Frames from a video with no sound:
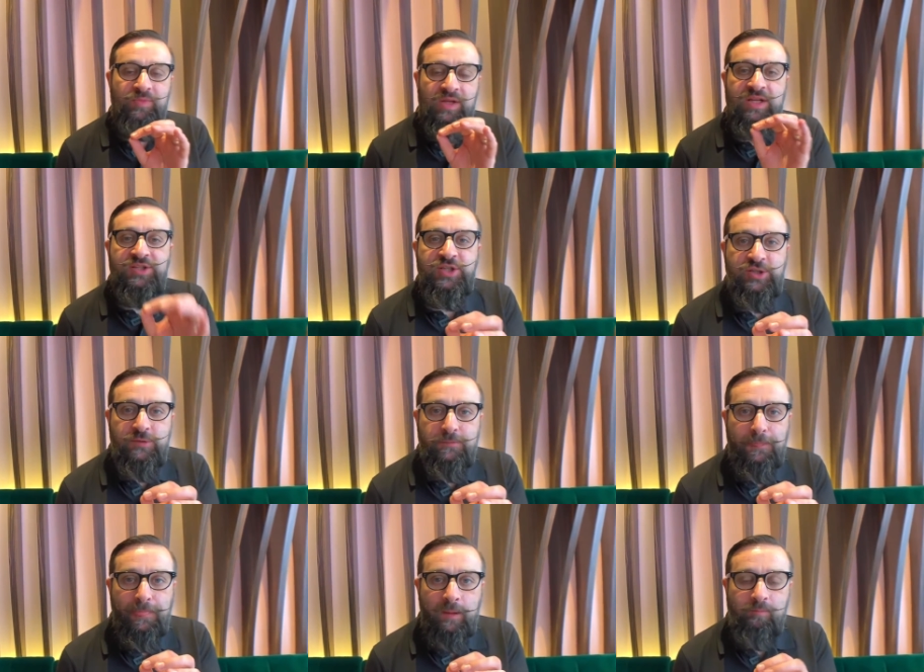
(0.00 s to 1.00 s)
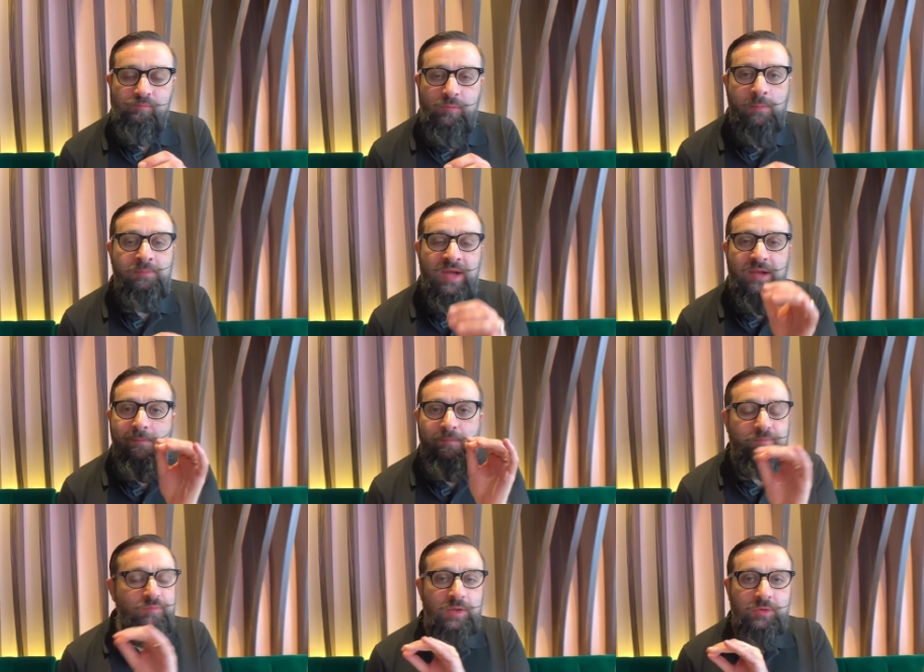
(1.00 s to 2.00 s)
Classique, mais
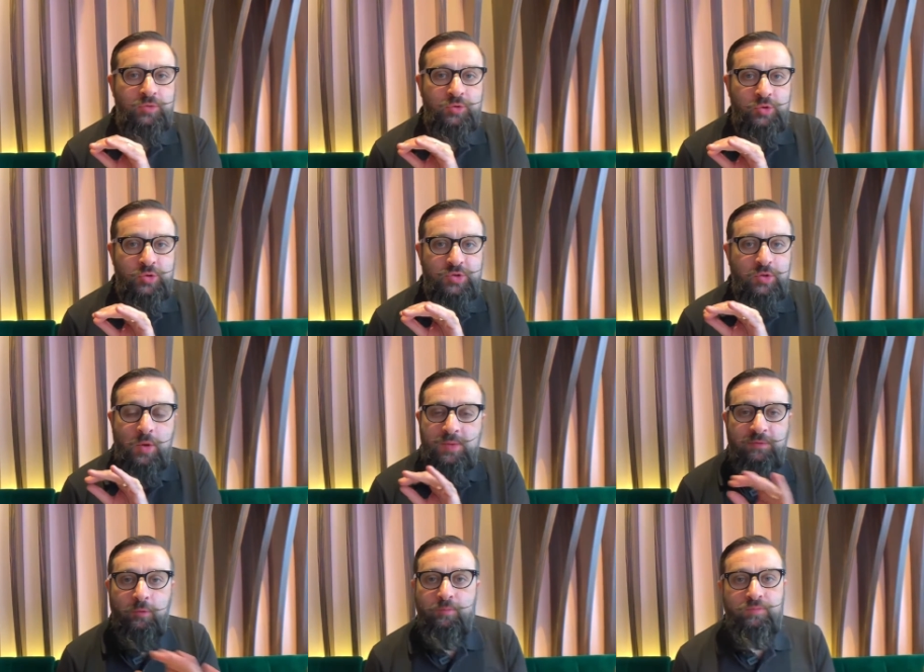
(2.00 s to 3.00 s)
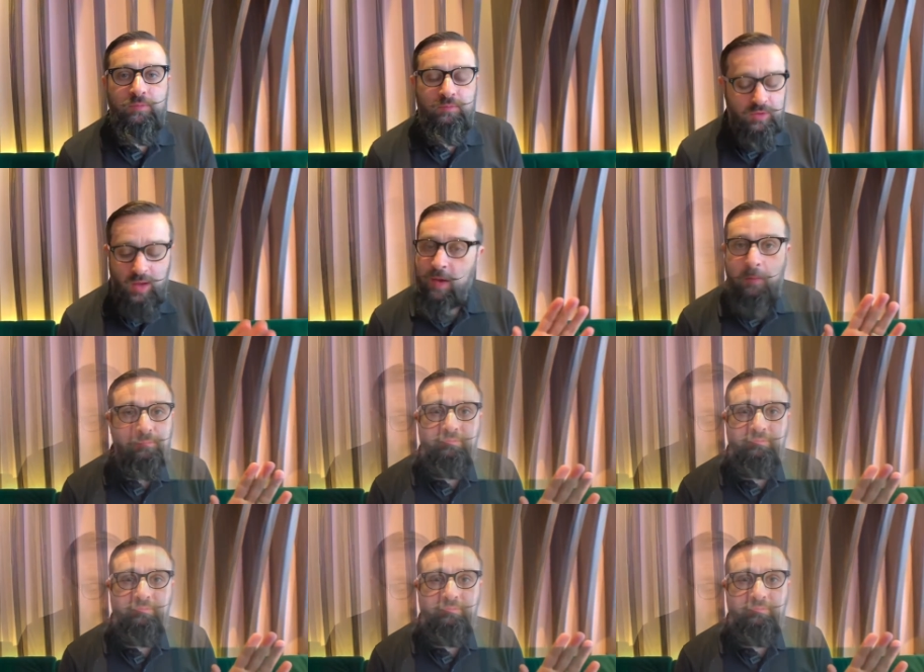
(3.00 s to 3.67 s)
juste comme il faut. Très bien.